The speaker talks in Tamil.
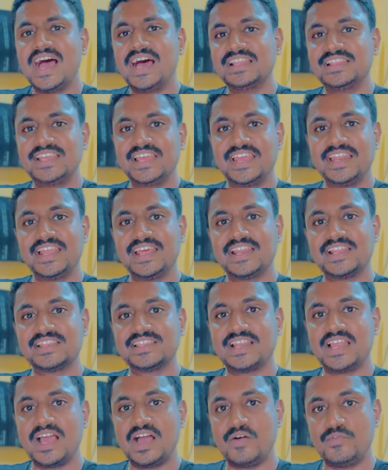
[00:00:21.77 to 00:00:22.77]
அதே
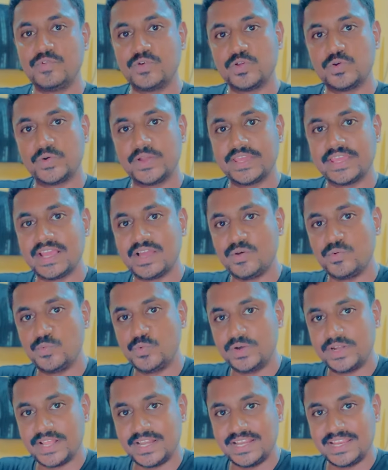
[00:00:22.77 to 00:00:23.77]
நேரத்தில் அவங்களுடைய
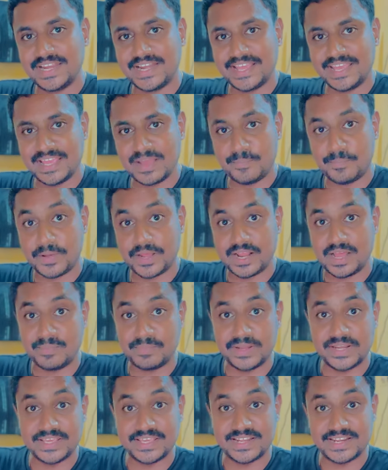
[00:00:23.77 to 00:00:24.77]
உடல் எடையை
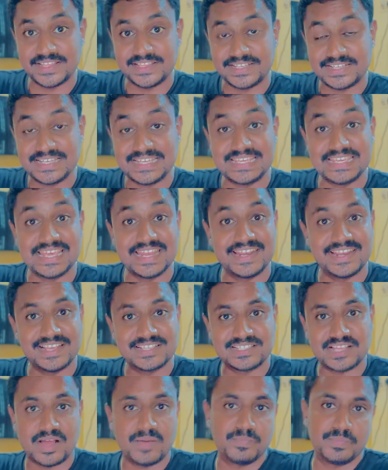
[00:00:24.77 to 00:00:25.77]
பராமரிக்கிறதுக்கு
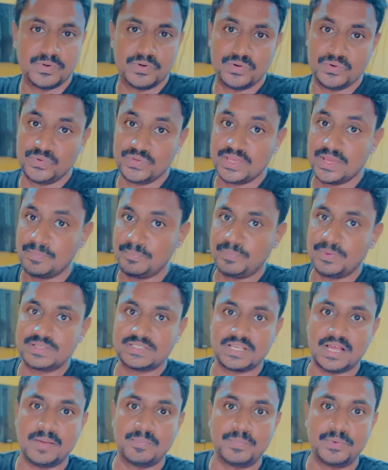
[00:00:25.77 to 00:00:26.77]
என்ன சாப்பிட்ணும் எப்போ
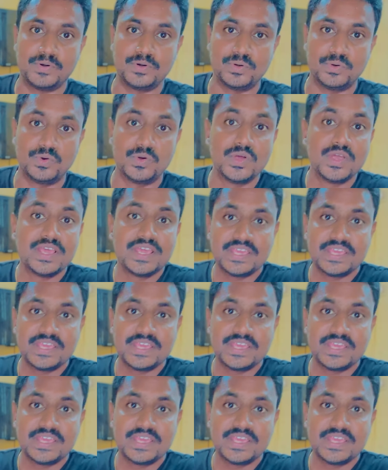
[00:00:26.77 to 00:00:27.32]
சாப்பிட்ணும்